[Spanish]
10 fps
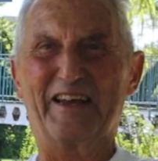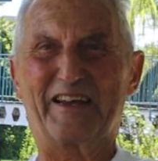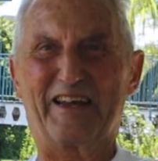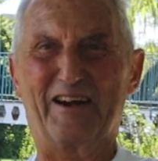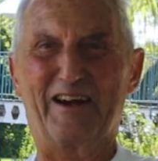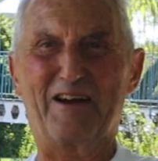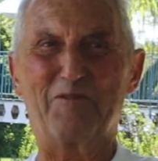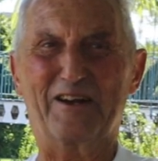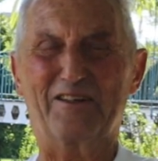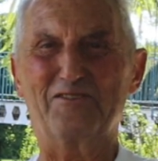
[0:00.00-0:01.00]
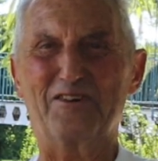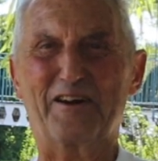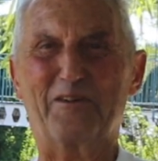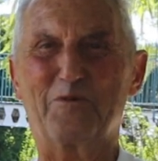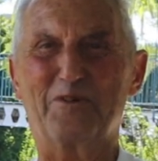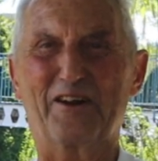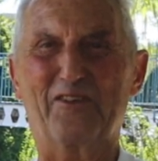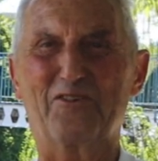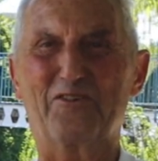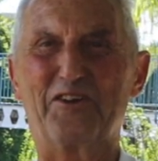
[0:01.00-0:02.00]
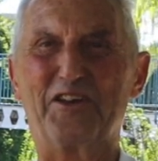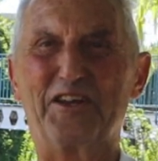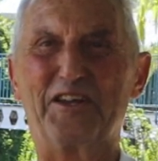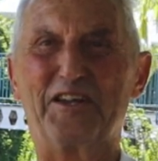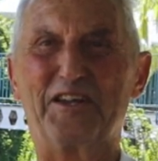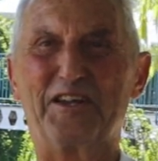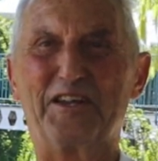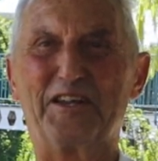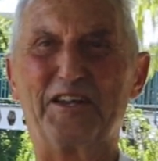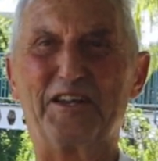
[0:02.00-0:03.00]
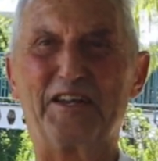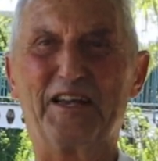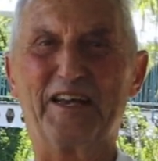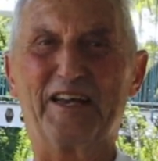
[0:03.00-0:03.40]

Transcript: que las guardan el recuerdo y,